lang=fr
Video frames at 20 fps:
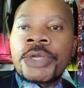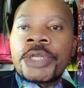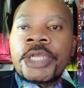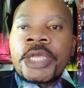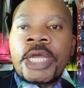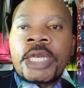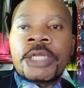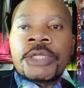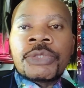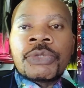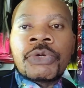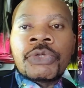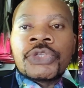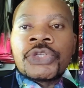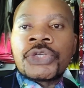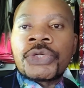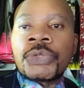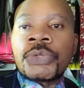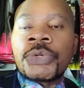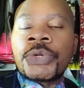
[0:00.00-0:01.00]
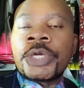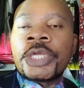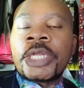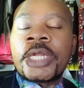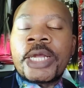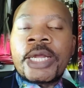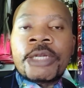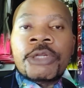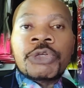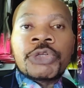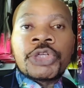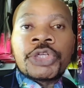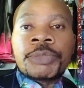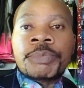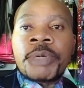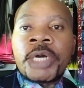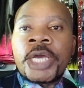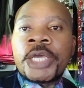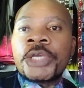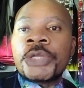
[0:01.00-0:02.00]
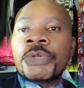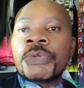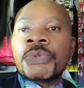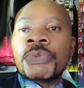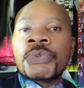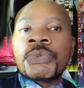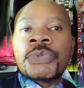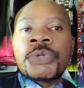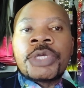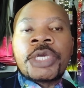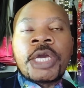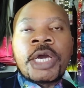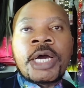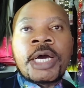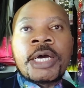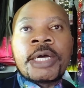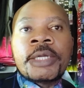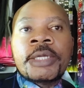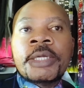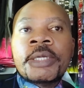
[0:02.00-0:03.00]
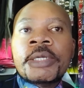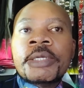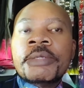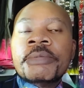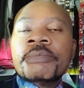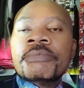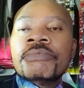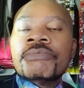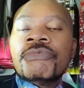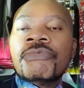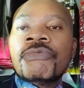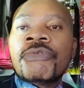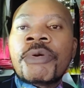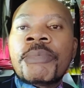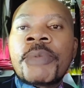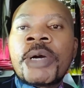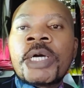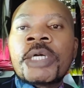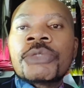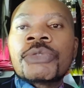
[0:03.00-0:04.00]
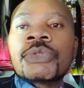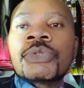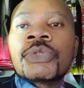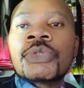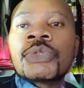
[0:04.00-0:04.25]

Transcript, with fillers: Il y a le Dogecoin, il y a le Shiba Inu, il y a Vraiment,